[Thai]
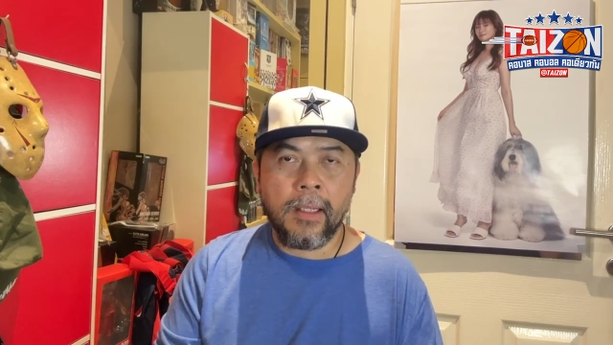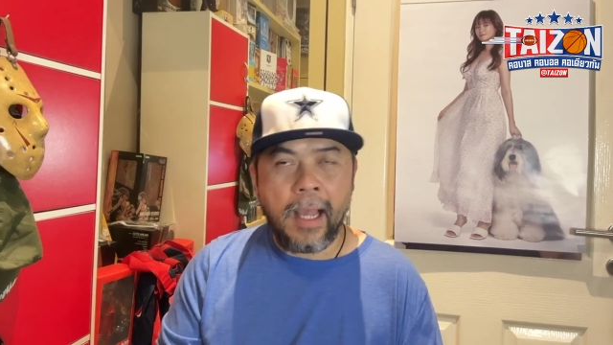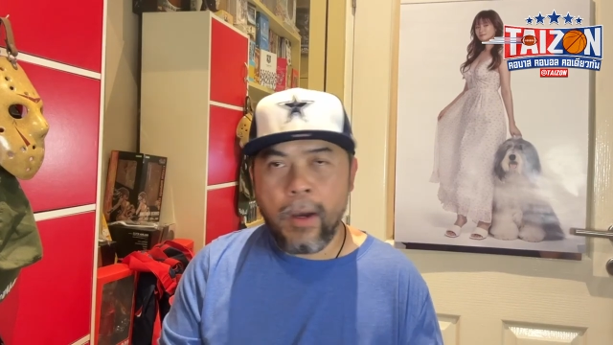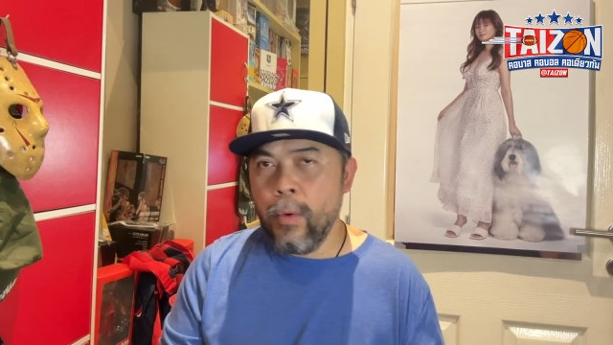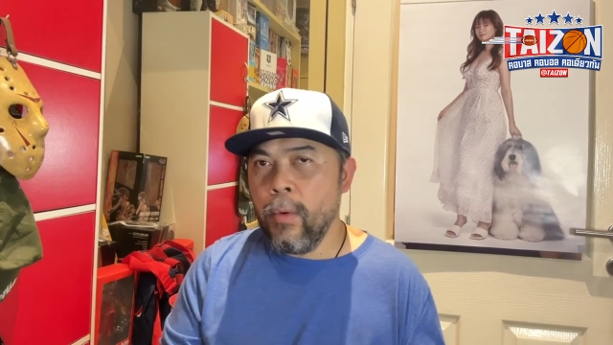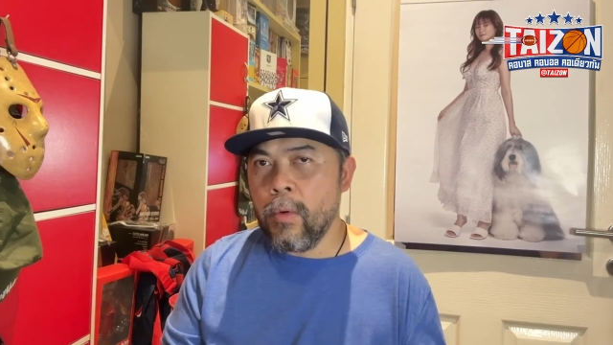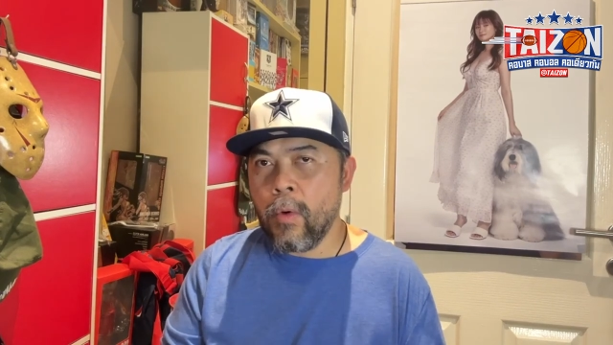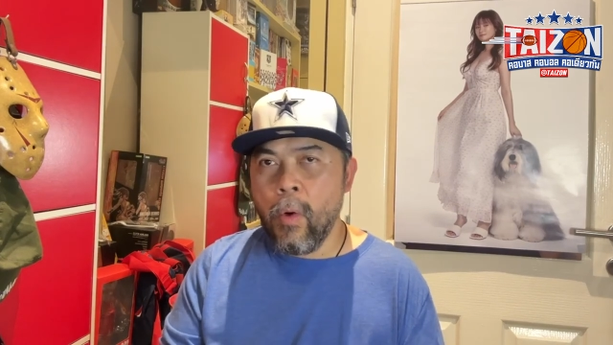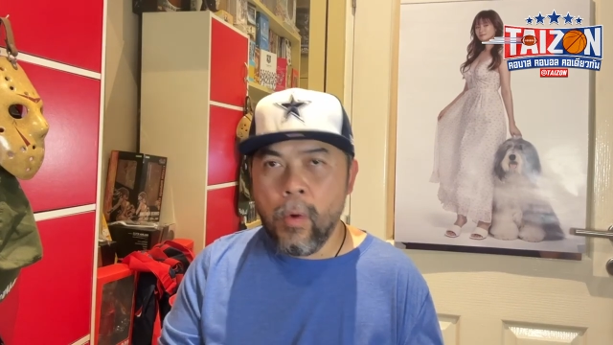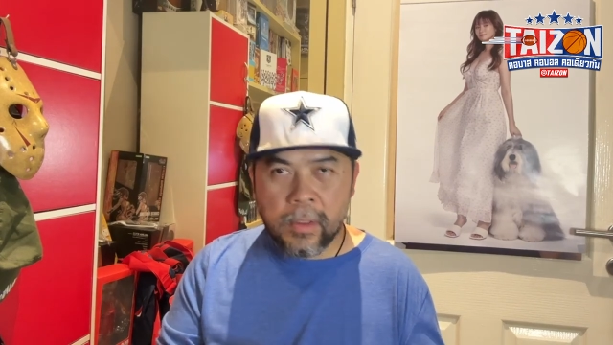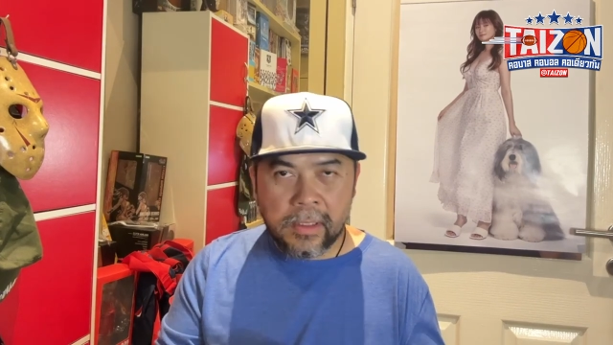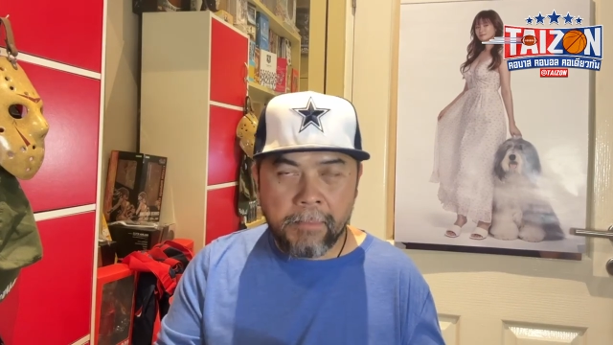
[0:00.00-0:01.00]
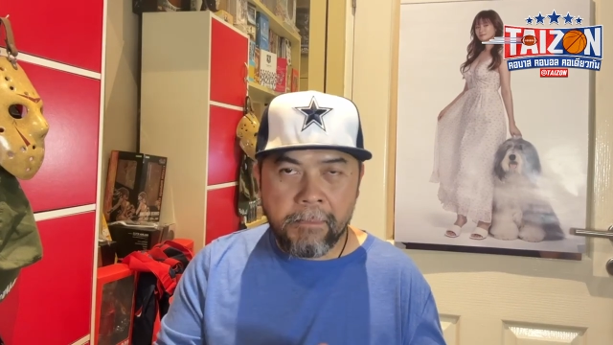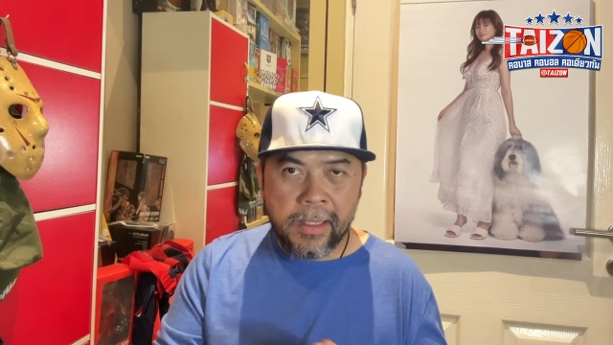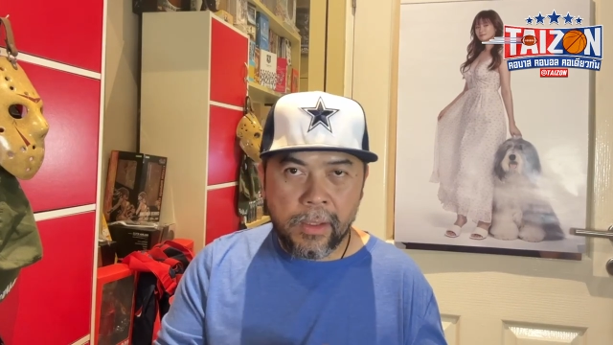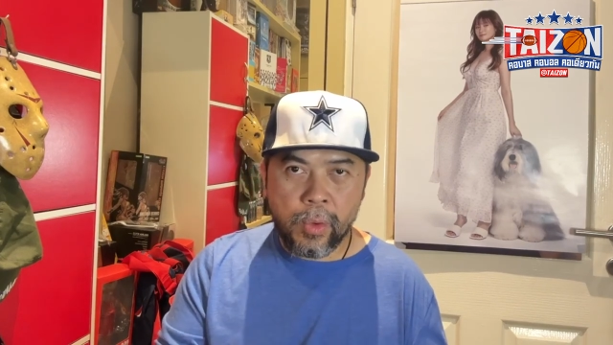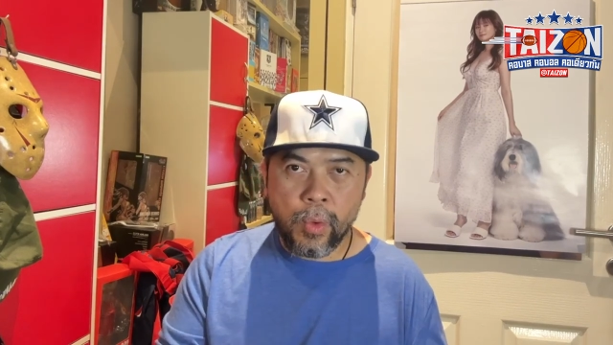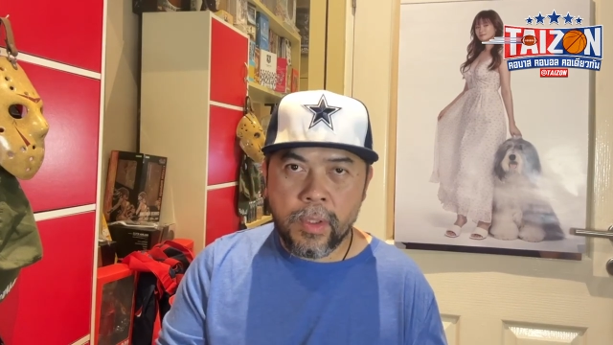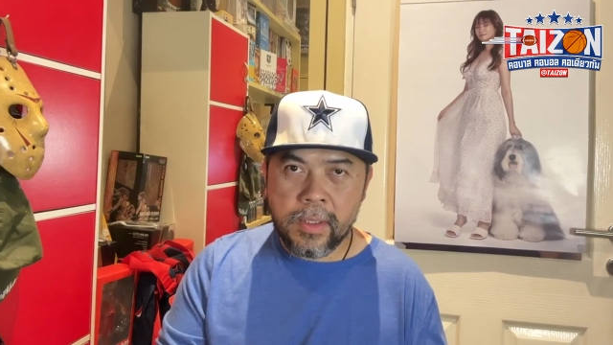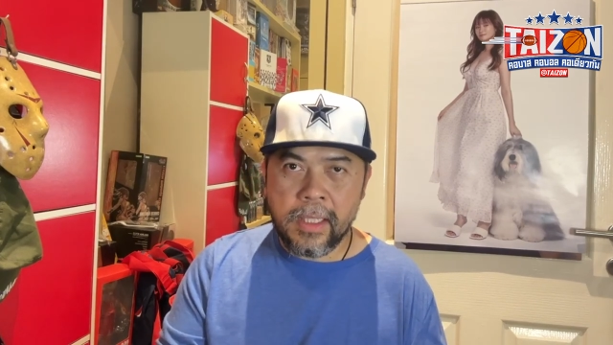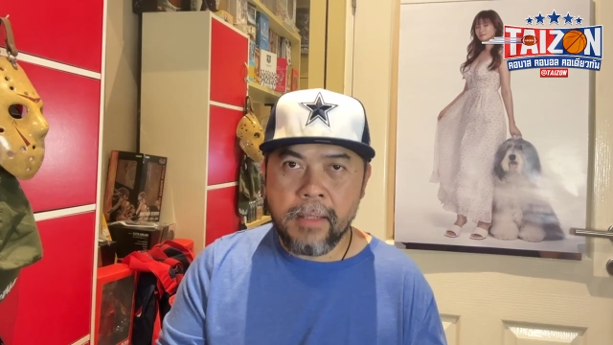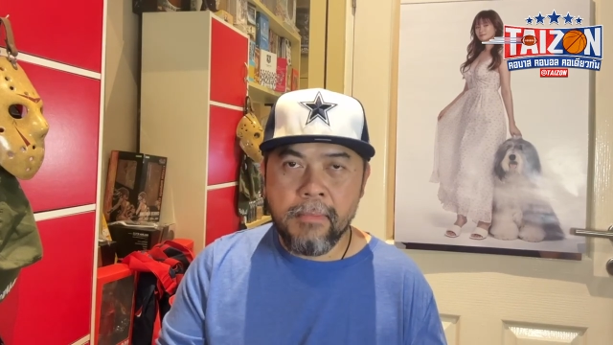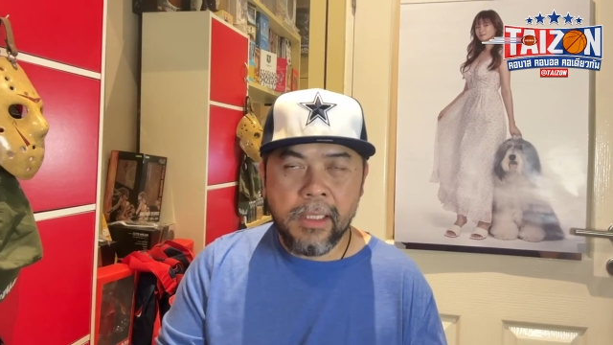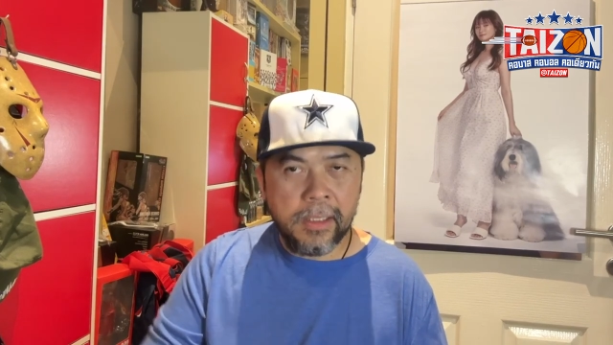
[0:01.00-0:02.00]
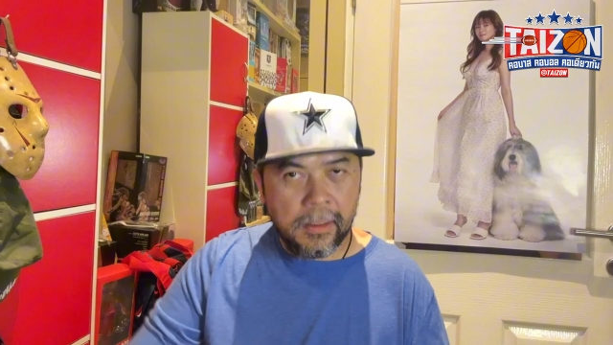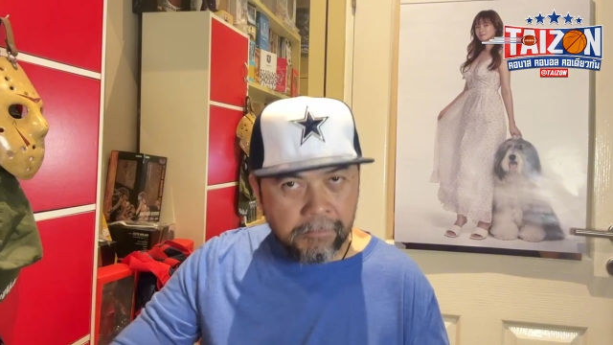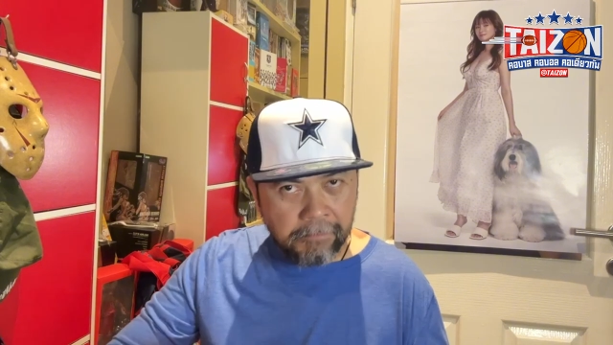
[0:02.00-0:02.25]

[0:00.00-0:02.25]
เขาคงจะเป็นตัวจริงเมื่อถึง